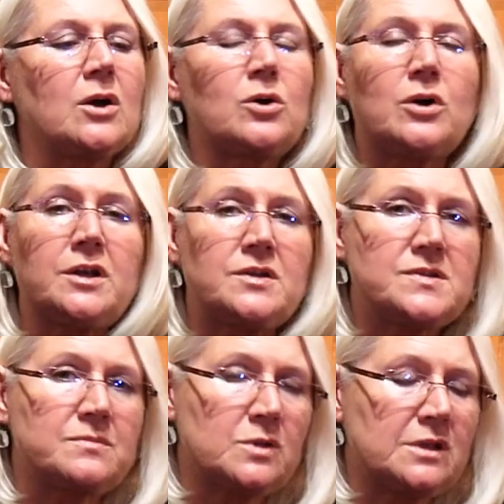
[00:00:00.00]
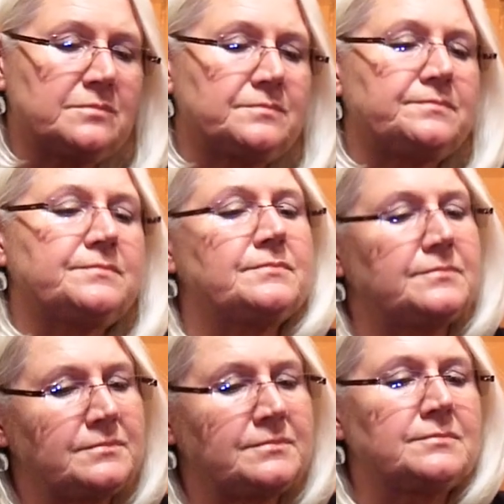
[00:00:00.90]
Kalt ist's worden.
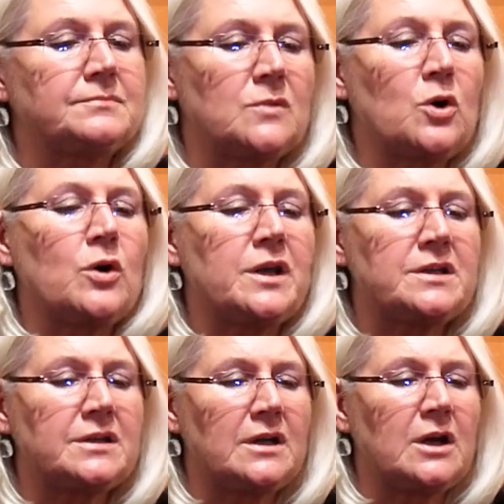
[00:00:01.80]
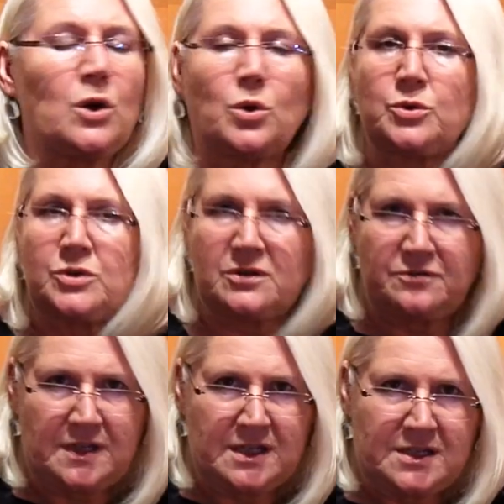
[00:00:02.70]
Hm, kalt. Und
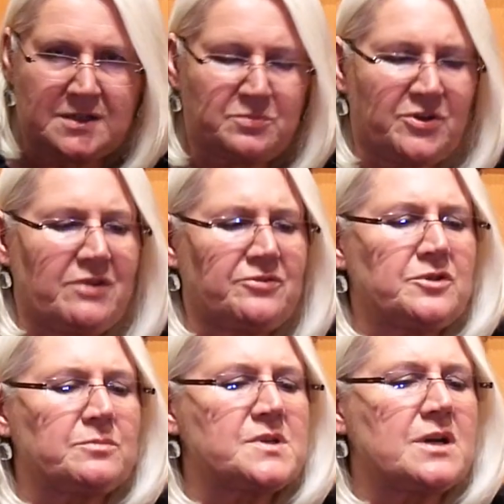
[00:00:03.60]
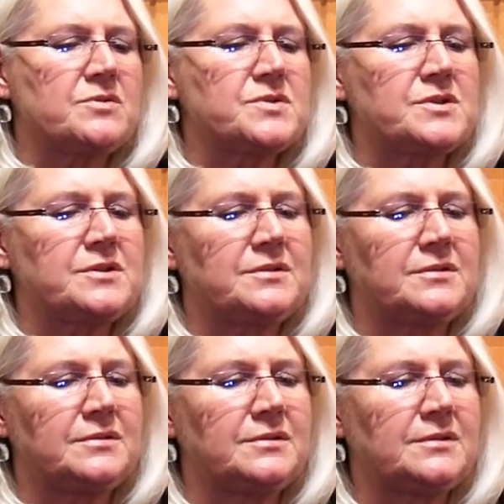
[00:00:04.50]
der Wind pfeift ums Haus.
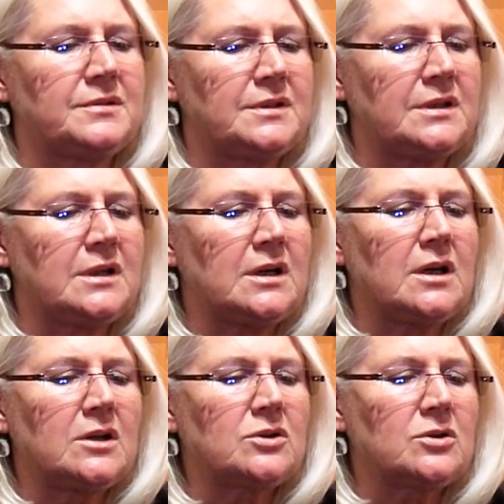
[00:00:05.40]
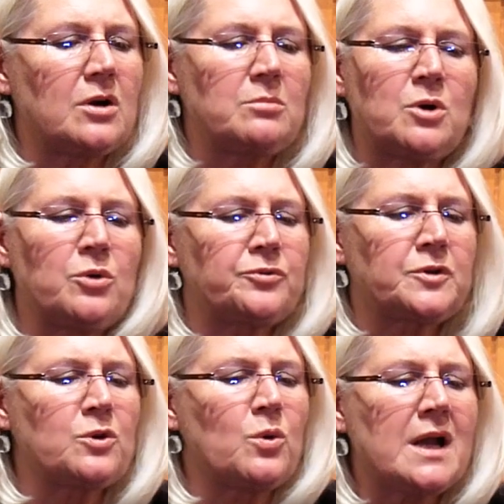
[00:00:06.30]
Da kann man
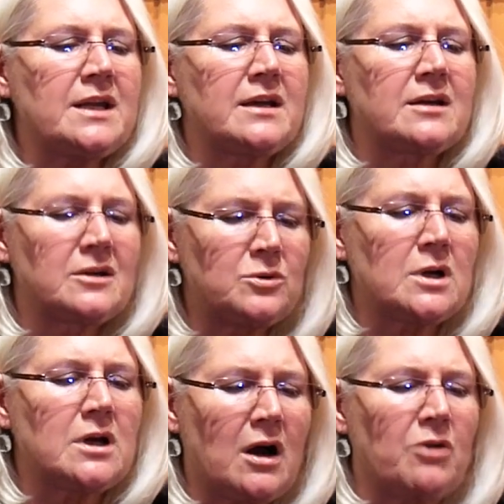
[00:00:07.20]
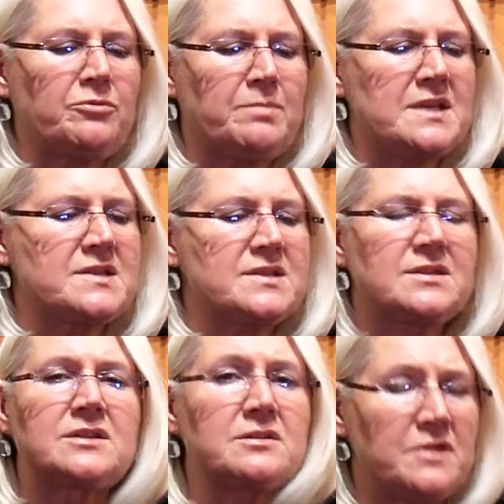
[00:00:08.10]
oft gar nicht genug
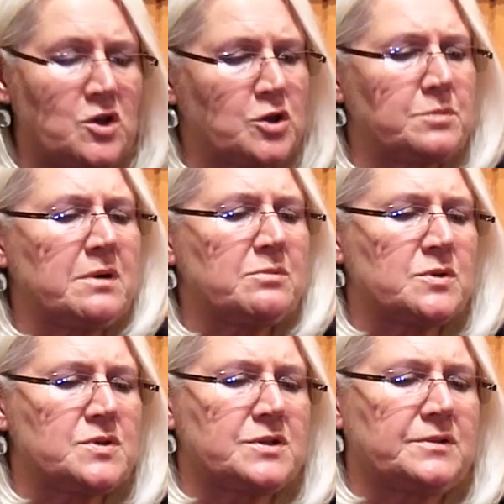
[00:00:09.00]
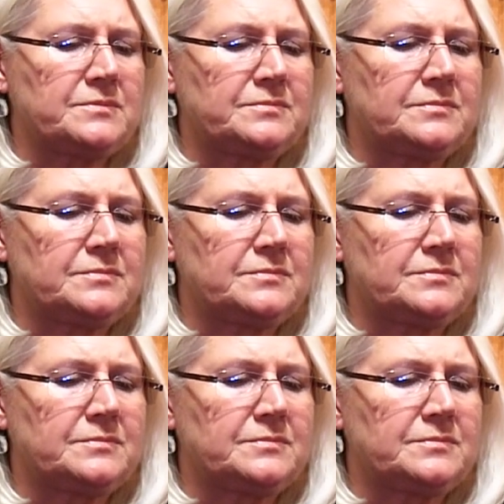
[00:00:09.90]
aufpassen, da wischt man was.